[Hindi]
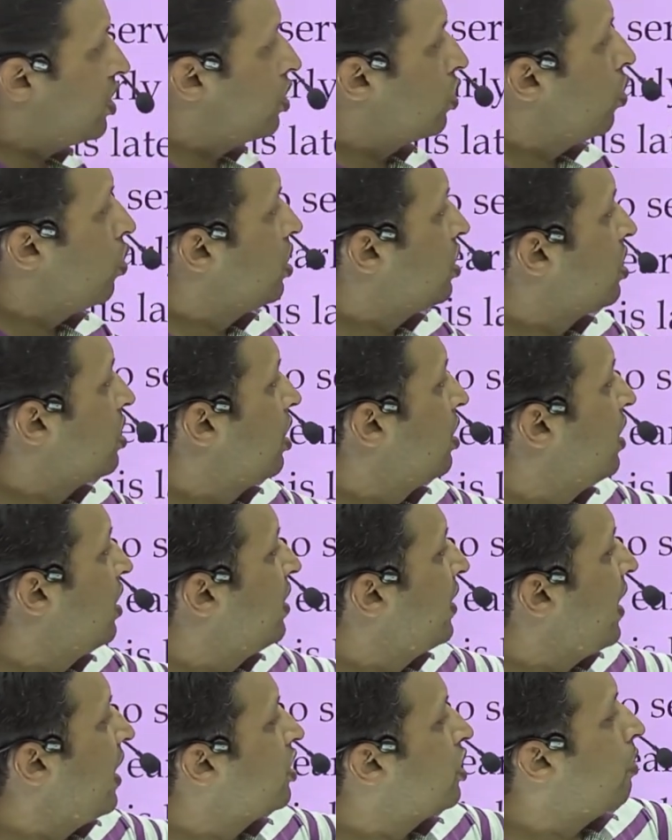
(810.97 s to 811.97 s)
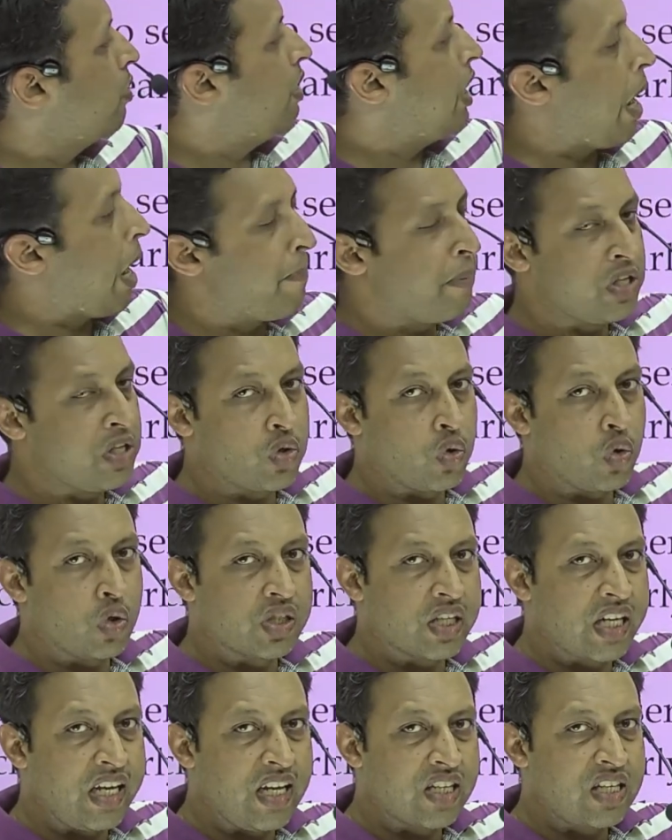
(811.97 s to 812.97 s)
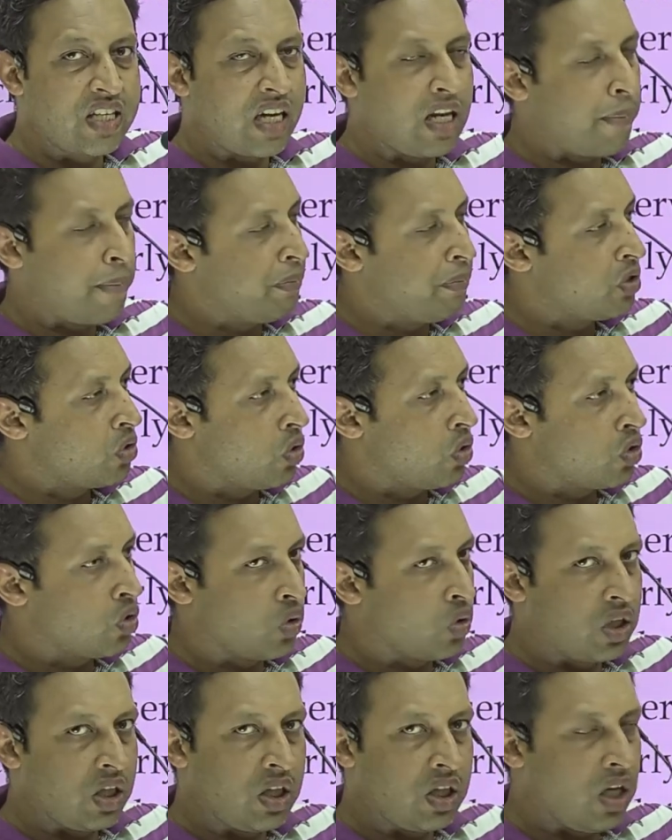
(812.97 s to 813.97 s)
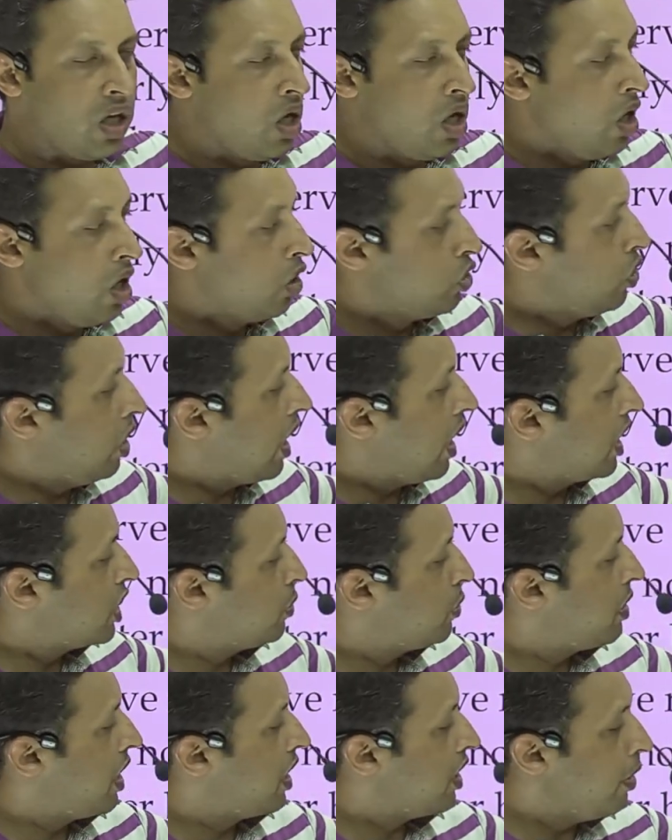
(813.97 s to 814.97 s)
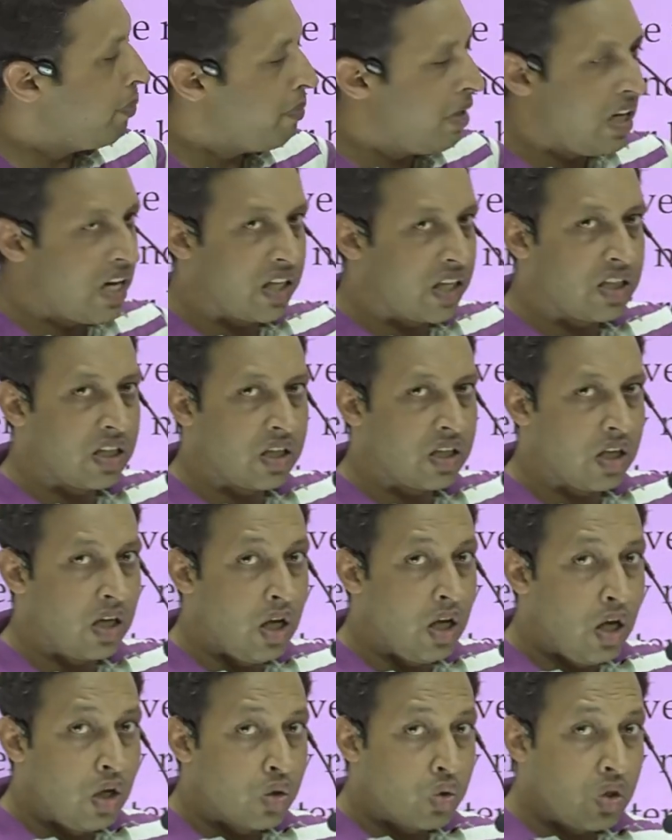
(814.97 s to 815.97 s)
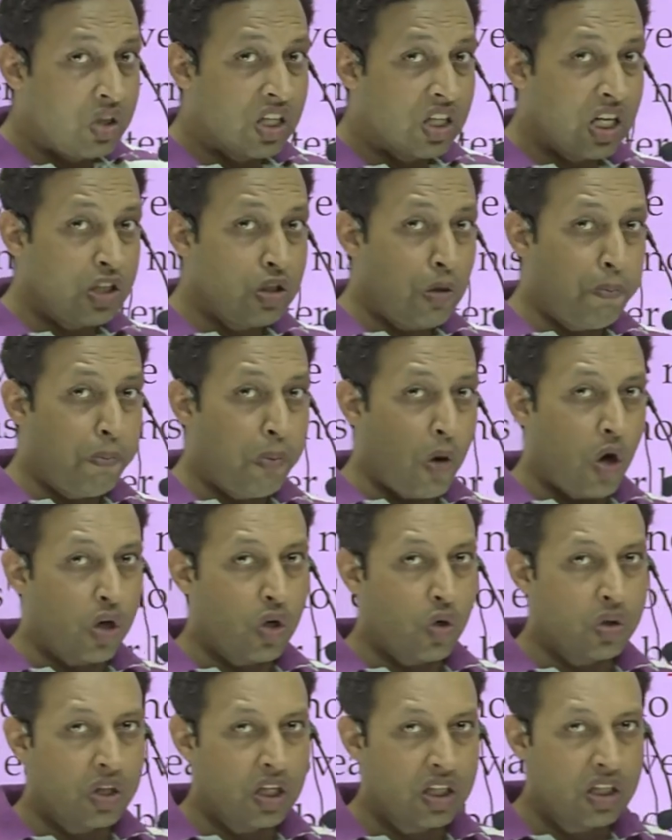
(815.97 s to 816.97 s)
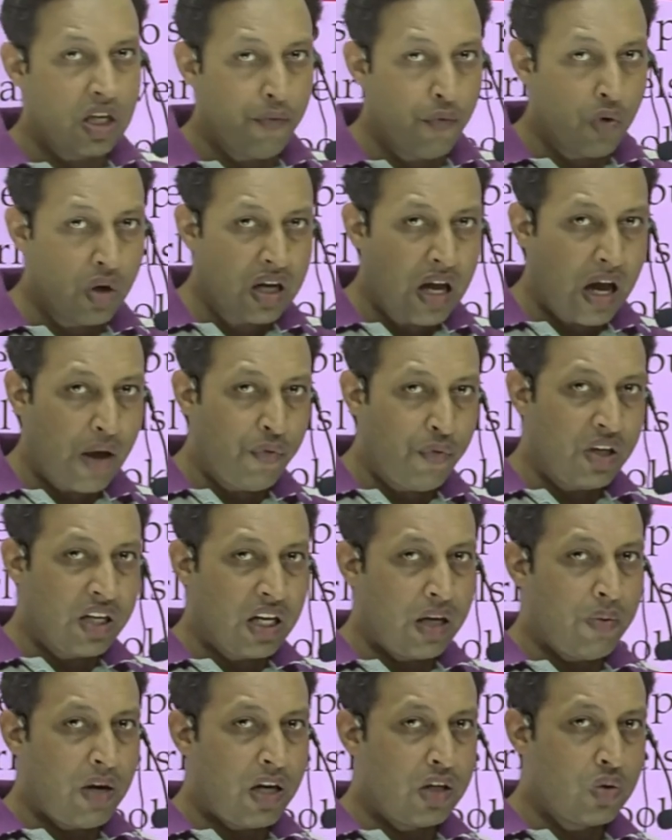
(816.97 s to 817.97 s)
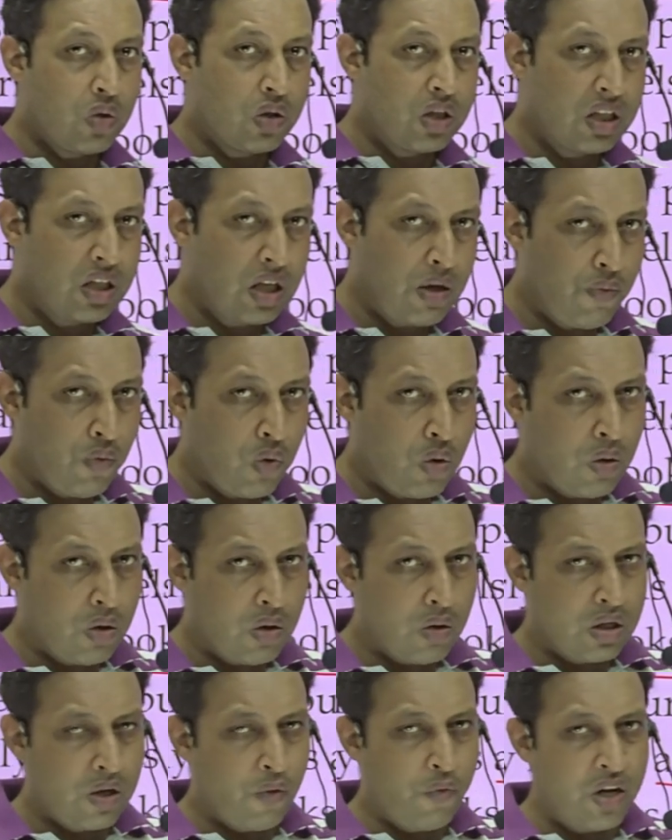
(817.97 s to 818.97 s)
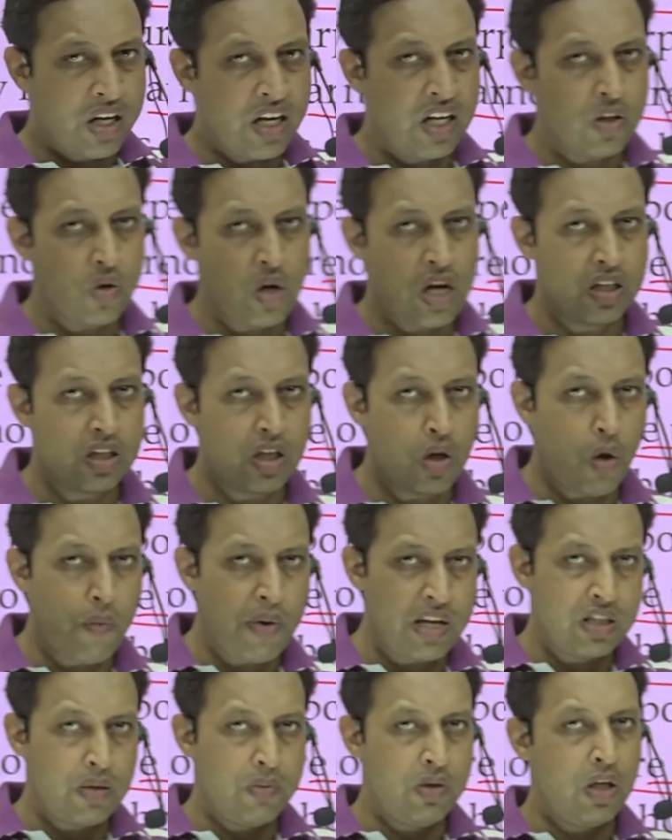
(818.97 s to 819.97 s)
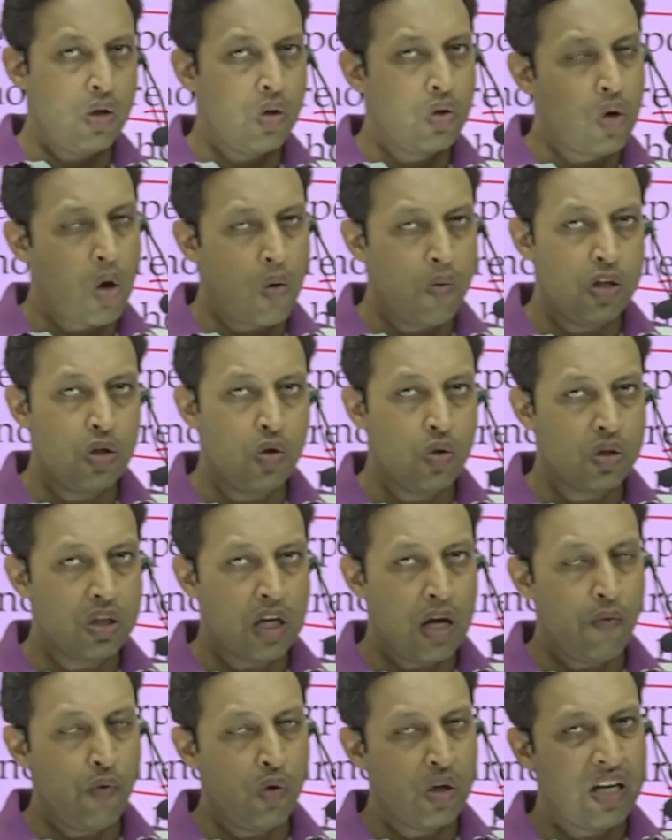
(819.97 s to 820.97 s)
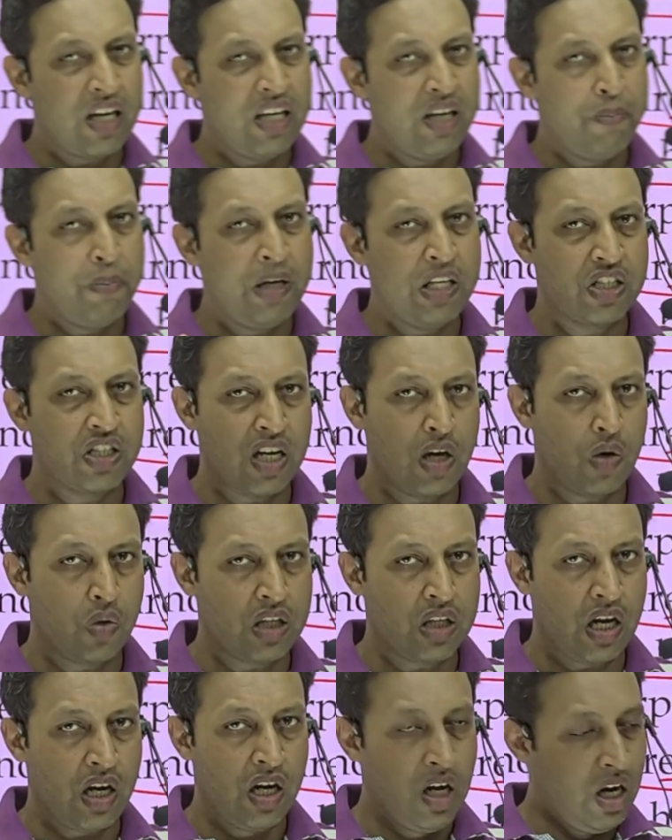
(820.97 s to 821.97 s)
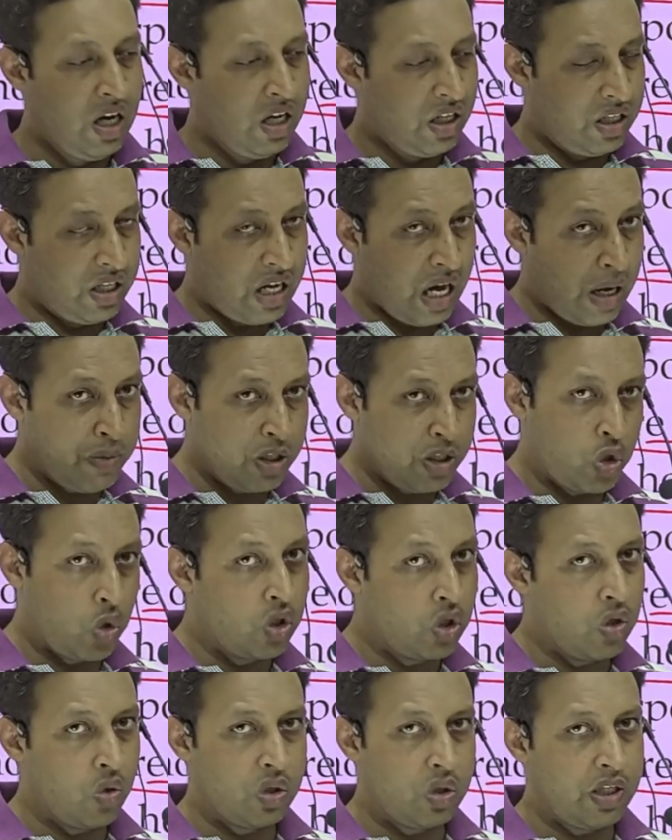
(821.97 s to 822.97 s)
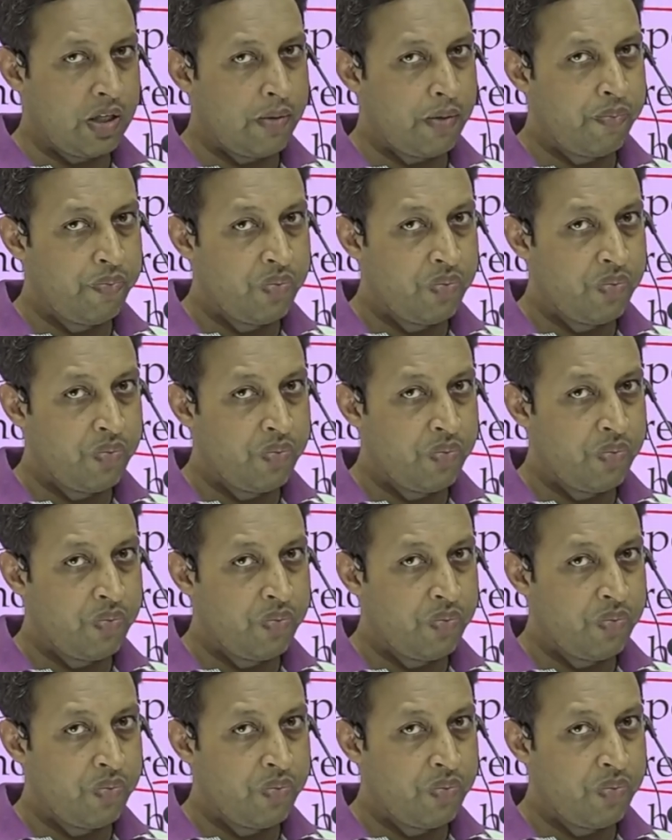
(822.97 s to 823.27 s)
स्टोरीज डिटेचेबल एपिसोड्स कई सारे एपिसोड्स होते थे जो लास्ट में आकर मिल जाते थे तो इनका जो प्लॉट होता था वो काफी कई बार जो होता था वो डिफिकल्ट हो जाता और वैसे भी देखो नॉवल जो होता है वो कई पेज का होता है ड्रामा छोटे होते हैं